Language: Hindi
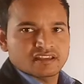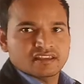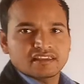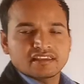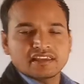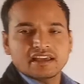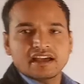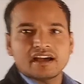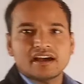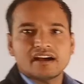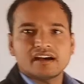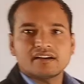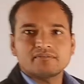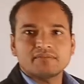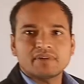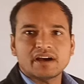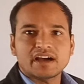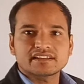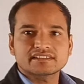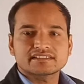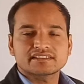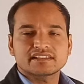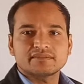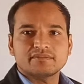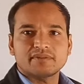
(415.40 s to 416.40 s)
यहां
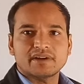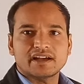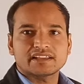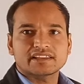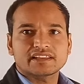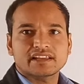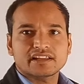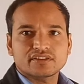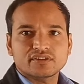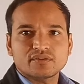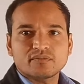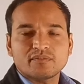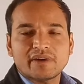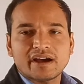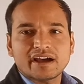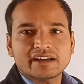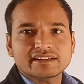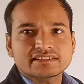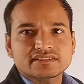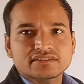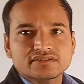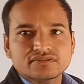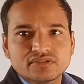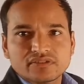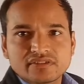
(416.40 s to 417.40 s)
मार्क्स की बात करें तो
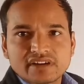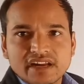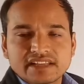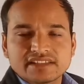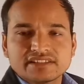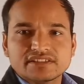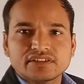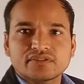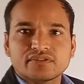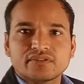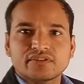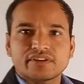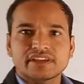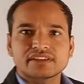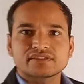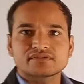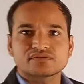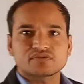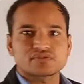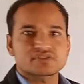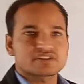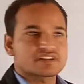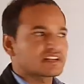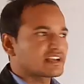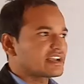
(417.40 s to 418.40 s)
मार्क्स जो राज्य को एक
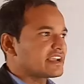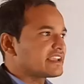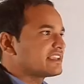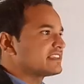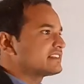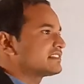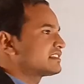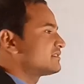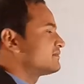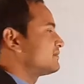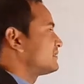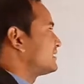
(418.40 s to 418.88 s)
शोषण का यंत्र